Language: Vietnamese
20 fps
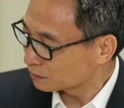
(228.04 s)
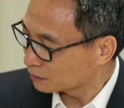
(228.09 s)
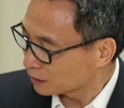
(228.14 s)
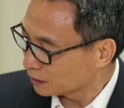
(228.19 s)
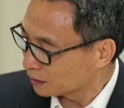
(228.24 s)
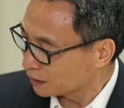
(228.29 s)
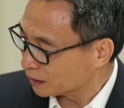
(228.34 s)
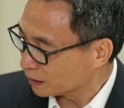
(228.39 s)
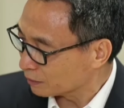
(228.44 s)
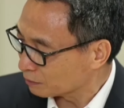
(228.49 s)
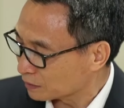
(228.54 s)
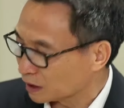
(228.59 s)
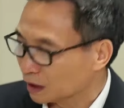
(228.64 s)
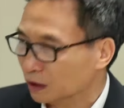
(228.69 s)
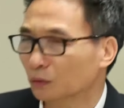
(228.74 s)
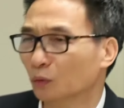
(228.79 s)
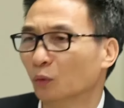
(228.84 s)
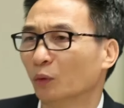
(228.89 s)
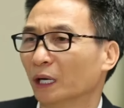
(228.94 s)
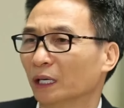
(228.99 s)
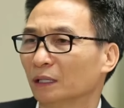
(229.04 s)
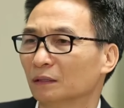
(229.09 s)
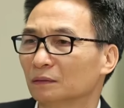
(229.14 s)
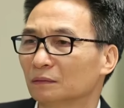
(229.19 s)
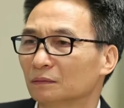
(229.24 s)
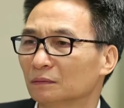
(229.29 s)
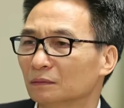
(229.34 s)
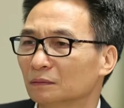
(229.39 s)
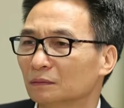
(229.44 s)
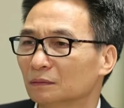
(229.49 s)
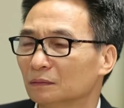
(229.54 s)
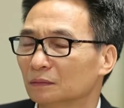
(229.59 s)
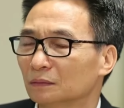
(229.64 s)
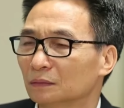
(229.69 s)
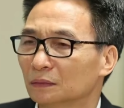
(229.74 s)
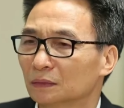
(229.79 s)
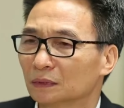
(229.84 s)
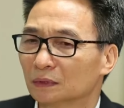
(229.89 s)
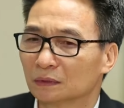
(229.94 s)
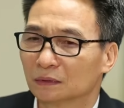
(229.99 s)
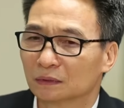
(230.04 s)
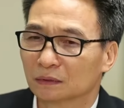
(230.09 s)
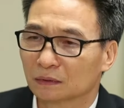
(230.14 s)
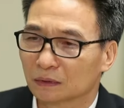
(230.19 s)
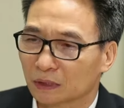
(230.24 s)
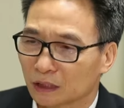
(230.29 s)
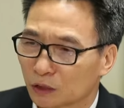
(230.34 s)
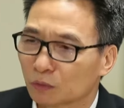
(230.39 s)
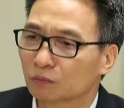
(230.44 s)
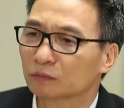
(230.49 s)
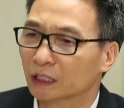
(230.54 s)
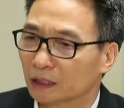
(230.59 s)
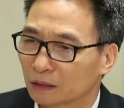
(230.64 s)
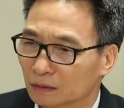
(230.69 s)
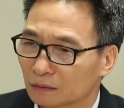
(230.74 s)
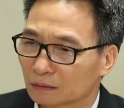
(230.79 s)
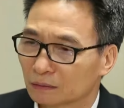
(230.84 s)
những người làm tình nguyện để chống dịch.